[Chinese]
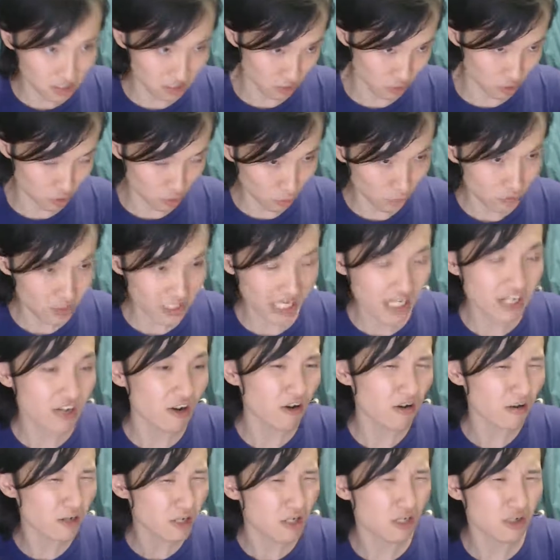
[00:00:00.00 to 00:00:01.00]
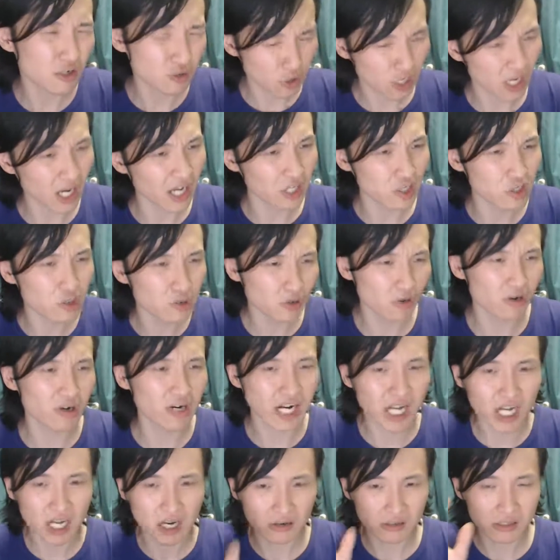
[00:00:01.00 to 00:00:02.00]
中间有很多
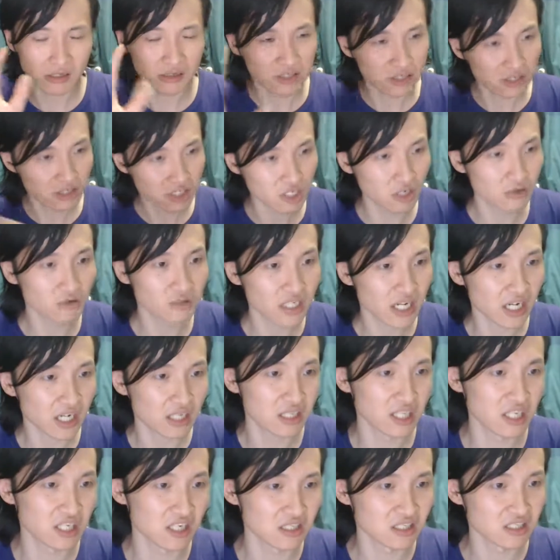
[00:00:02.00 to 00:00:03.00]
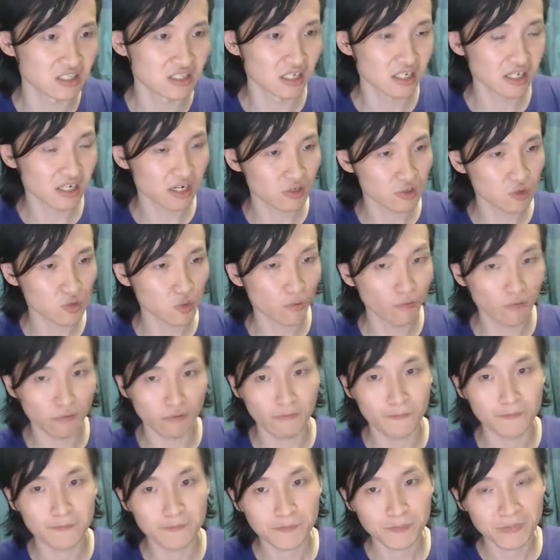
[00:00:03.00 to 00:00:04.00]
人口都是受这个体系的一个束缚，
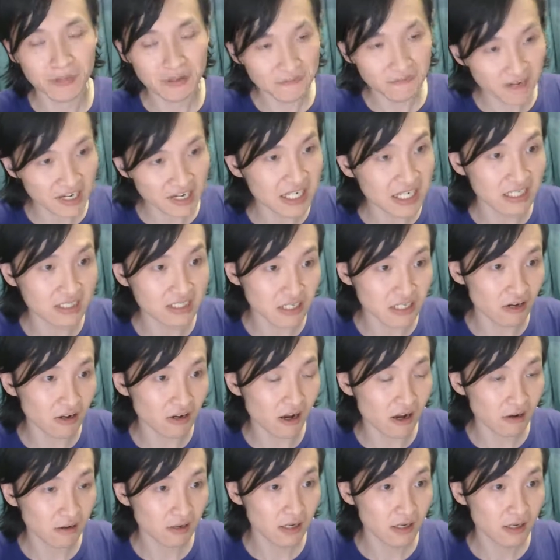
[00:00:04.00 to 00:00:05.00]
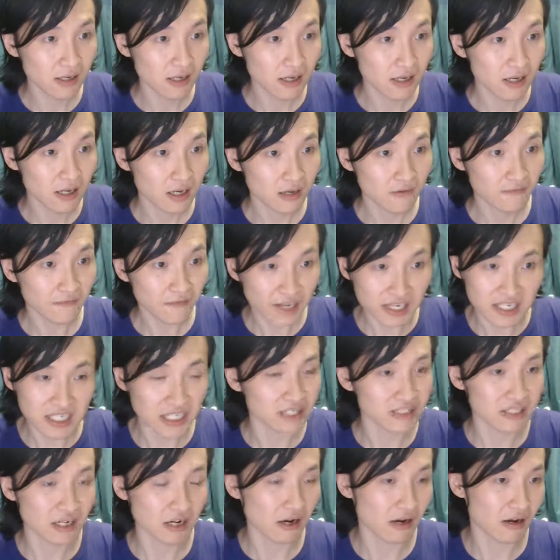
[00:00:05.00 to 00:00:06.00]
非常糟糕。非
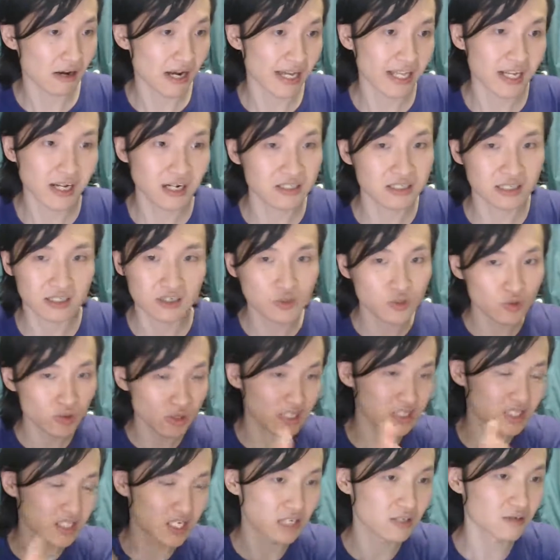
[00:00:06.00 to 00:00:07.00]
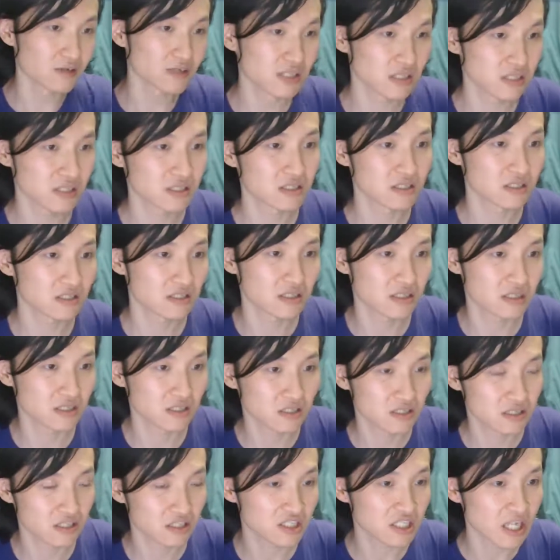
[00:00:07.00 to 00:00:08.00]
常糟糕，海德格尔早就说了，这个东西是是
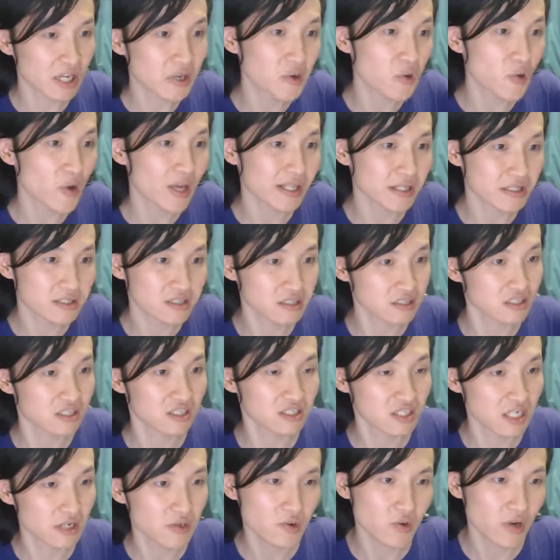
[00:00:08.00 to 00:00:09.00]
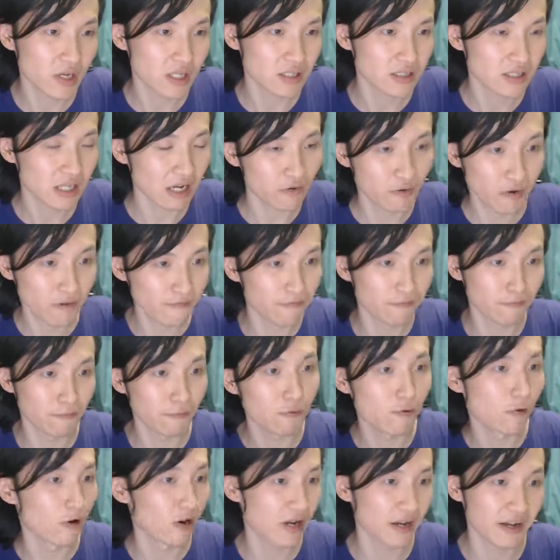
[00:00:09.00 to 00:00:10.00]
是深渊，这是个深渊，它会俘
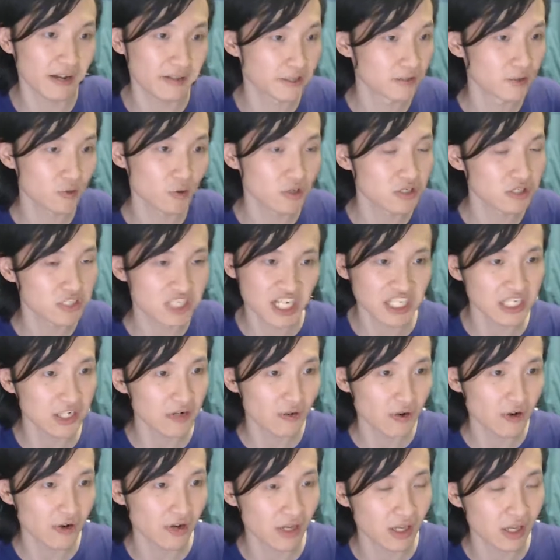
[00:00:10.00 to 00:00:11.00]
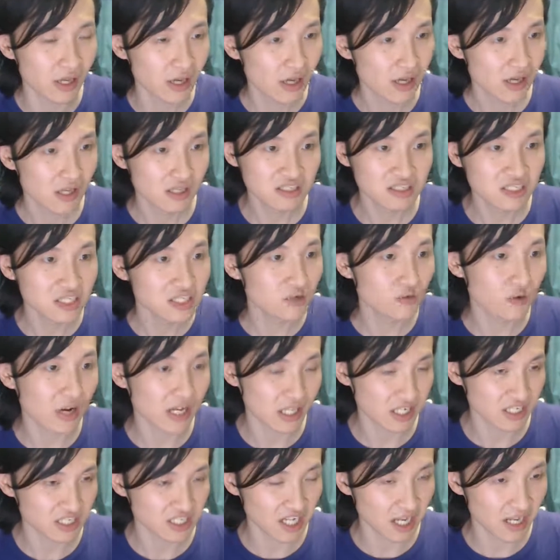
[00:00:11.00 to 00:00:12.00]
获很多千千万万亿万
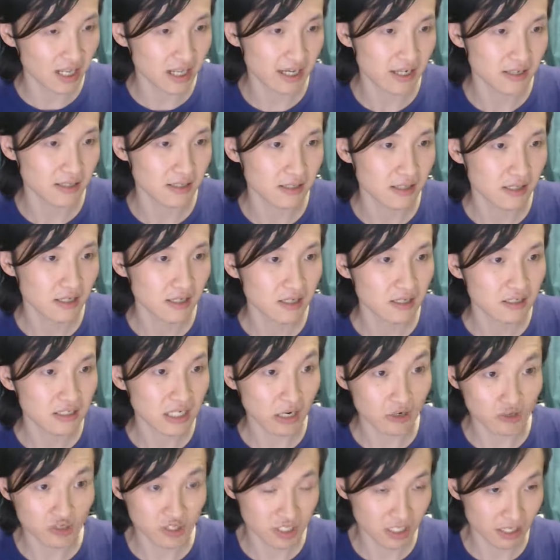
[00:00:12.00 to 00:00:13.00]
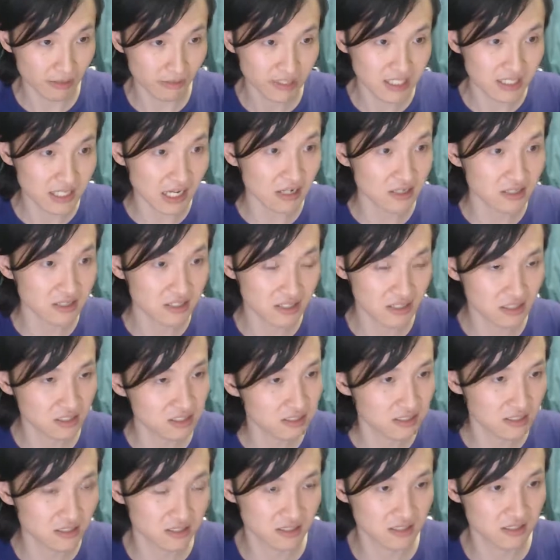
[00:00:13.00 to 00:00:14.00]
的心灵，然后使他们丧失
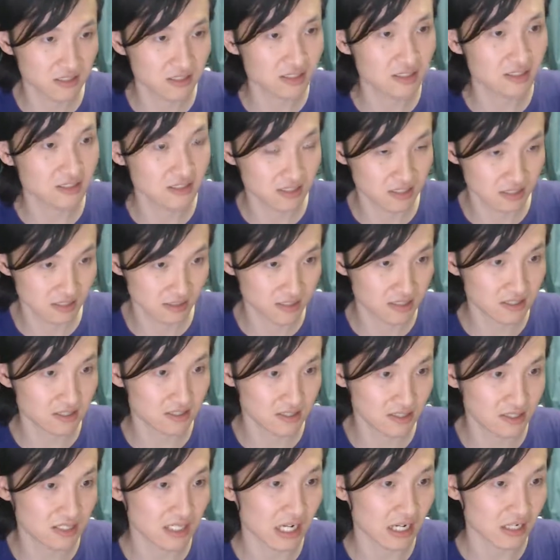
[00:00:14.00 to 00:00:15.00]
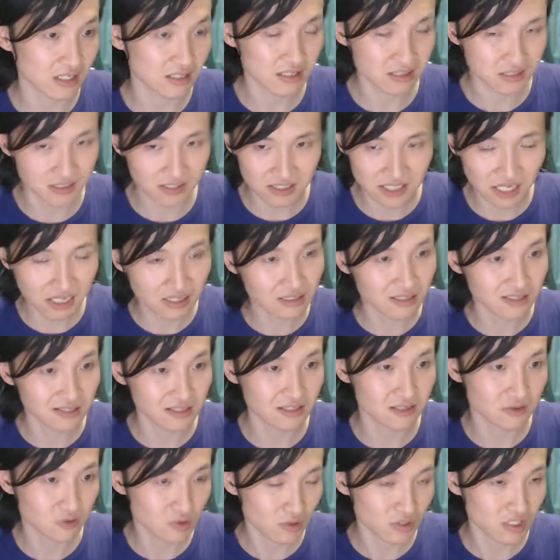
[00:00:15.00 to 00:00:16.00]
思思思想，丧
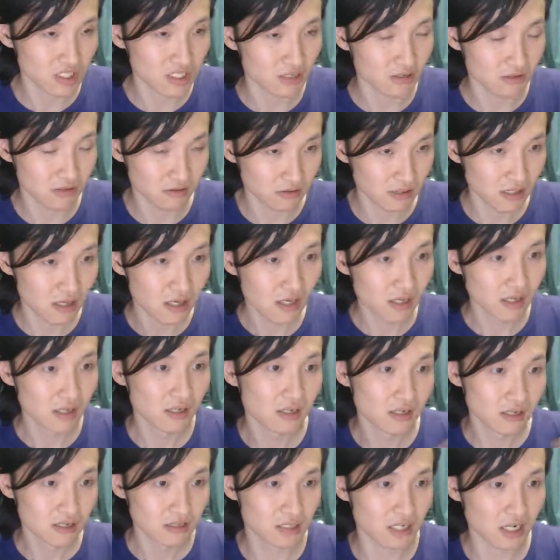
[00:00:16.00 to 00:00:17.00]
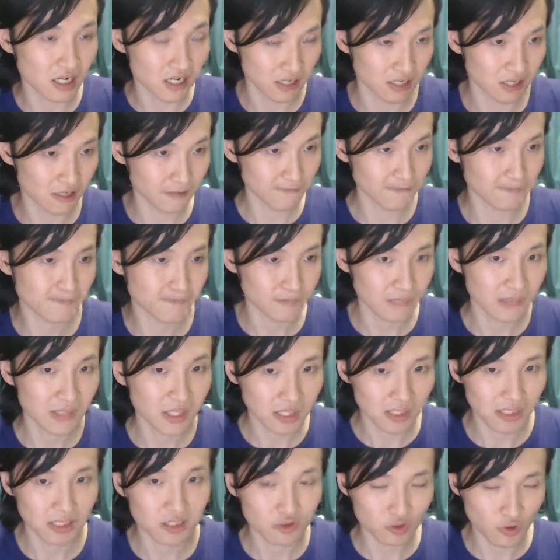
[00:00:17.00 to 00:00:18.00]
失追求，这个
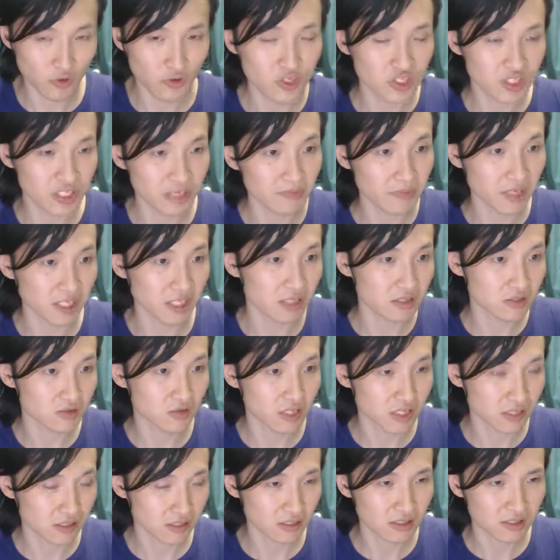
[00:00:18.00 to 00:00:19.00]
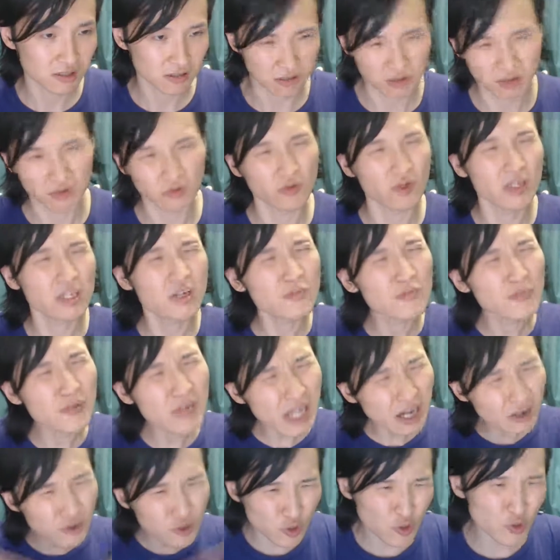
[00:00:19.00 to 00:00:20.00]
对于生命的最，我就不
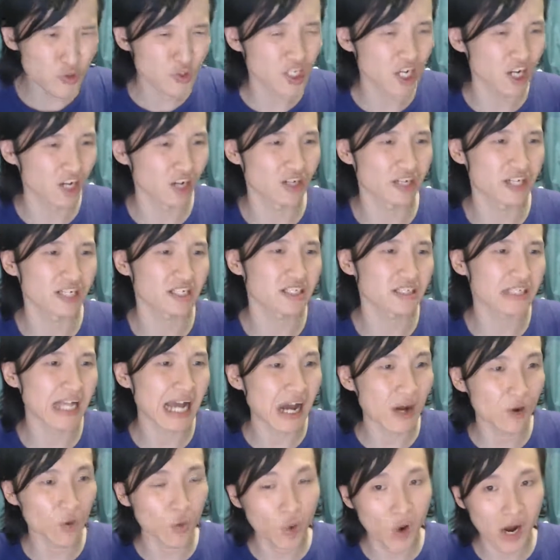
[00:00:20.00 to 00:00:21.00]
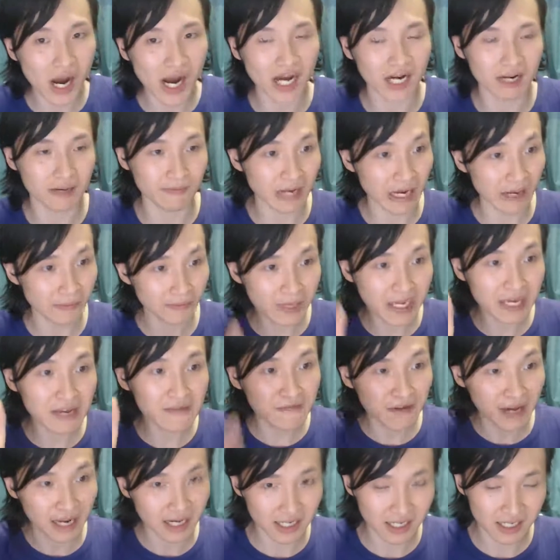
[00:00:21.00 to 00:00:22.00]
要去扯那些大话了吧，别
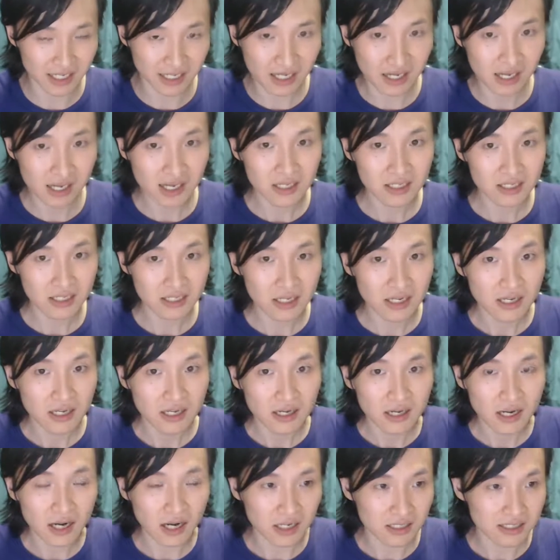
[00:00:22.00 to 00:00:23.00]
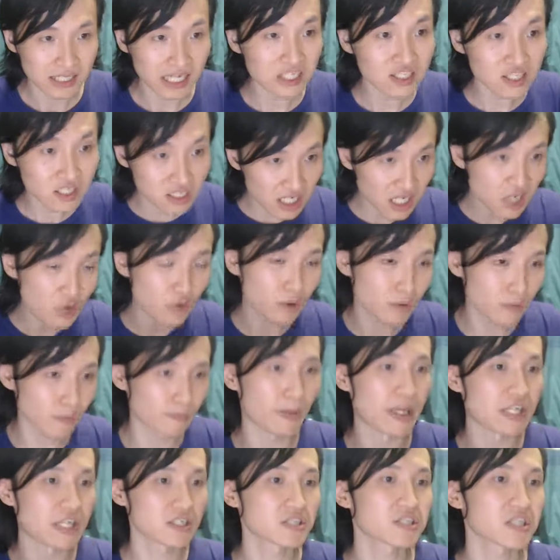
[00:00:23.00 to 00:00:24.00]
烦了啊！但是这
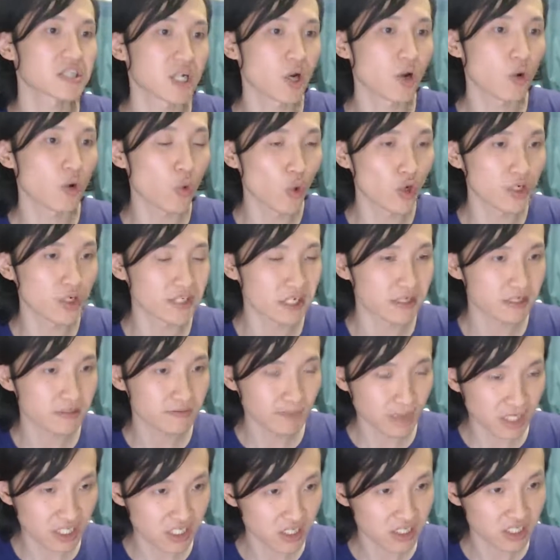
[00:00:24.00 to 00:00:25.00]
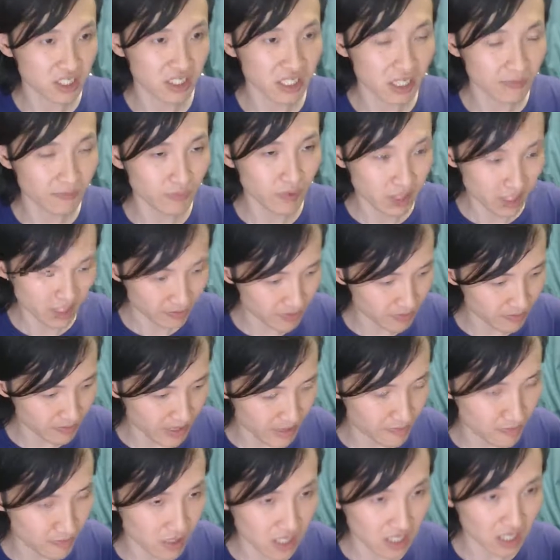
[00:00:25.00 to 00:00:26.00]
本身是个过程，本身是一个不可避免、
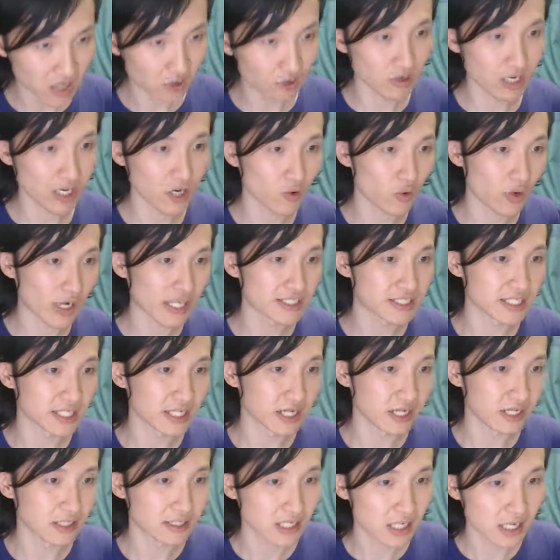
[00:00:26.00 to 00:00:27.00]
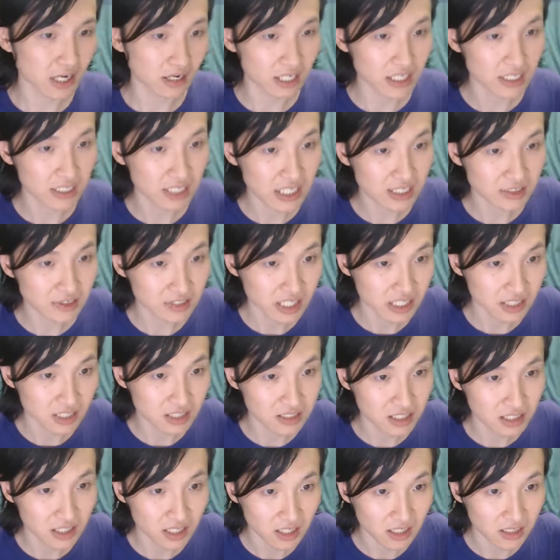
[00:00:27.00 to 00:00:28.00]
不可绕过的一个环节啊。好的，那就讲到
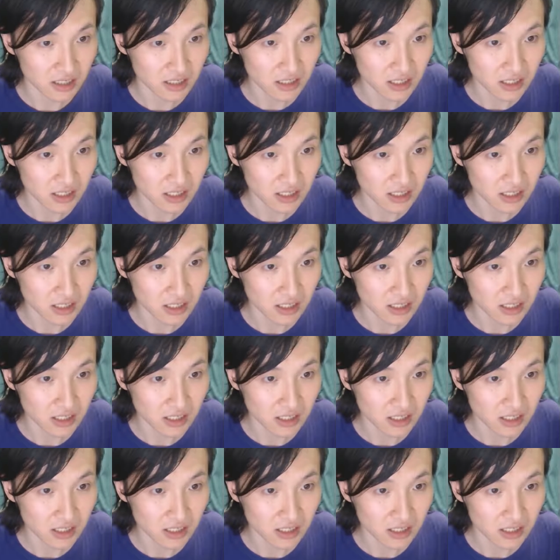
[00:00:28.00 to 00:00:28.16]
这里啊。